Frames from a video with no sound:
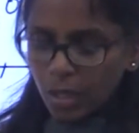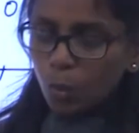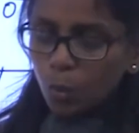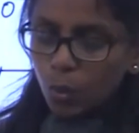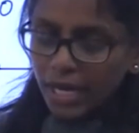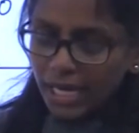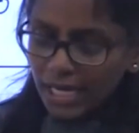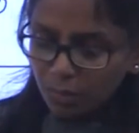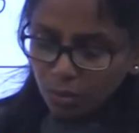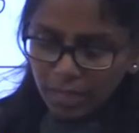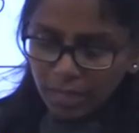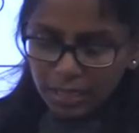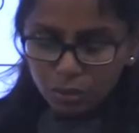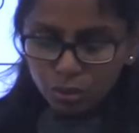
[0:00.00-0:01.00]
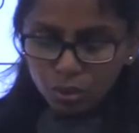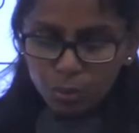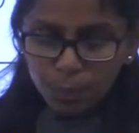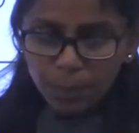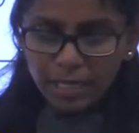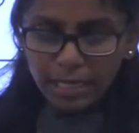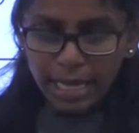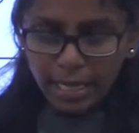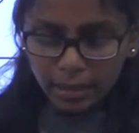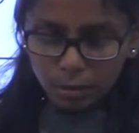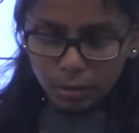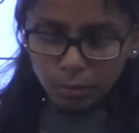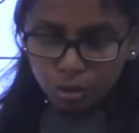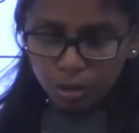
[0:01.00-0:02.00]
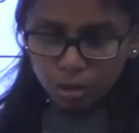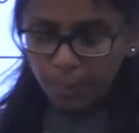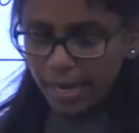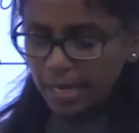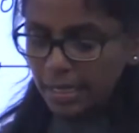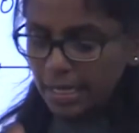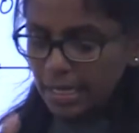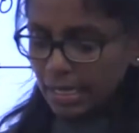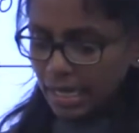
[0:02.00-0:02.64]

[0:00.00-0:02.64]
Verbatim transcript: ஒய் உமன் சூப்பர் யார் இது முத்துப்பாண்டி